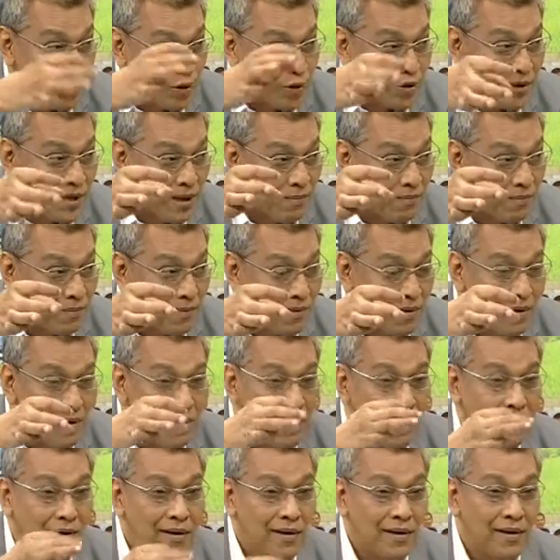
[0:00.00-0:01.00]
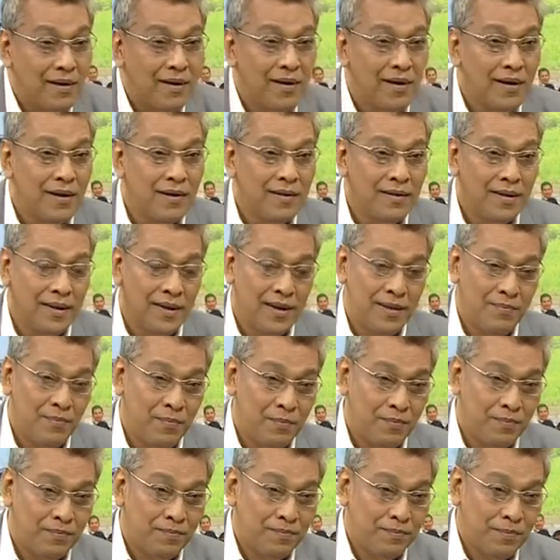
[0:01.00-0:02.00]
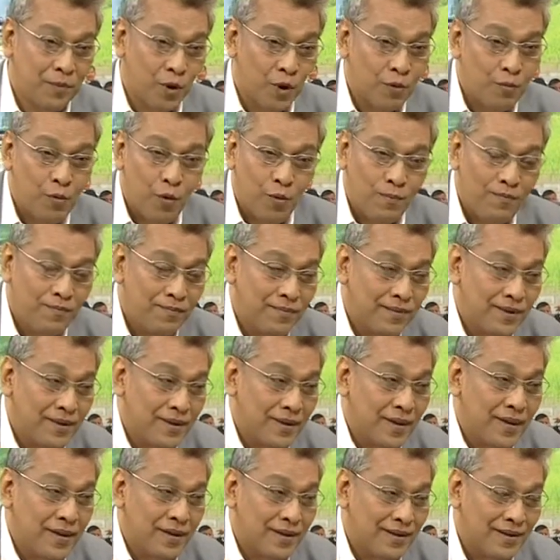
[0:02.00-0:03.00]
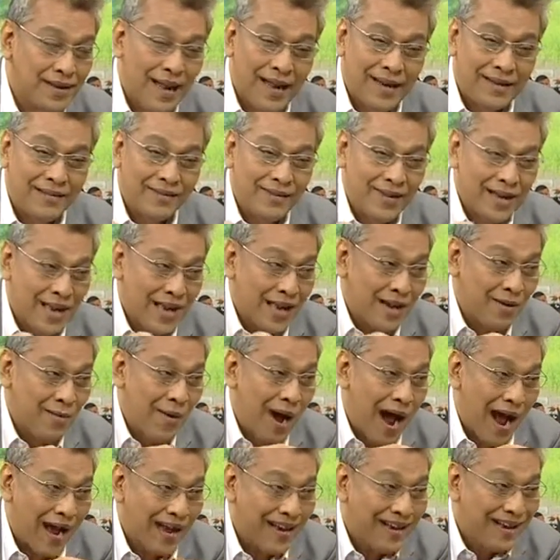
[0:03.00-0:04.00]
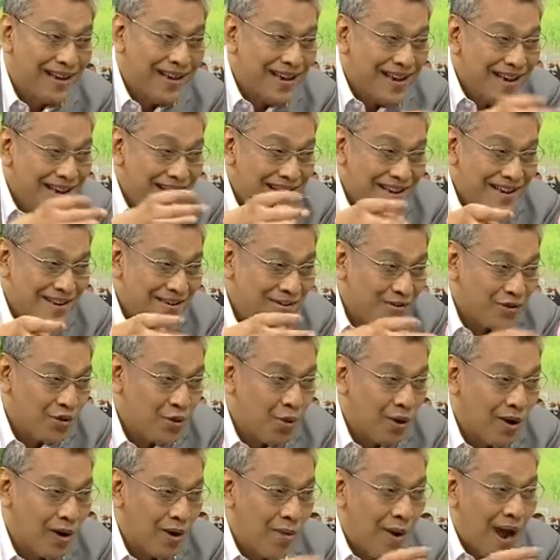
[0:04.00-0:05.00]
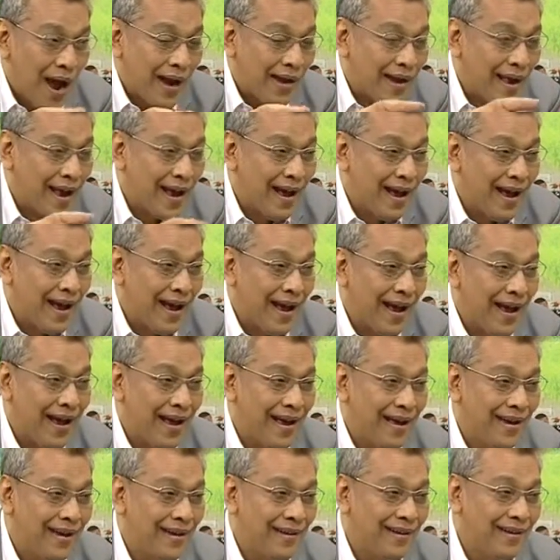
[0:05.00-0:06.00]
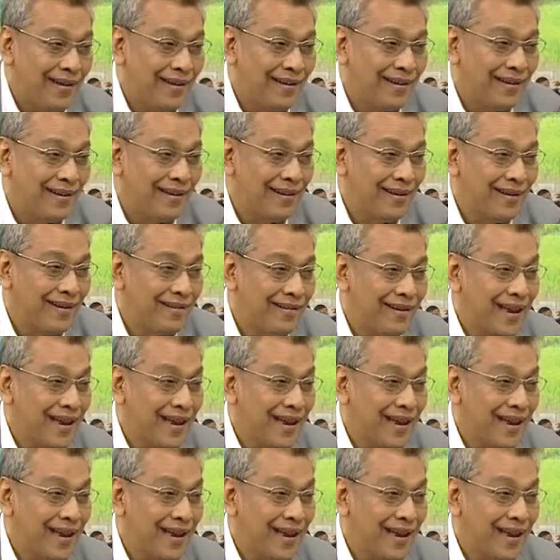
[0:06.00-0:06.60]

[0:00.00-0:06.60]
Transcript: มีโทรศัพท์ใช่ครับทีนี้รถผมเกิดดันเสียระหว่างช่วงระหว่างเนี่ยก็ยังเห็นใช่ไหม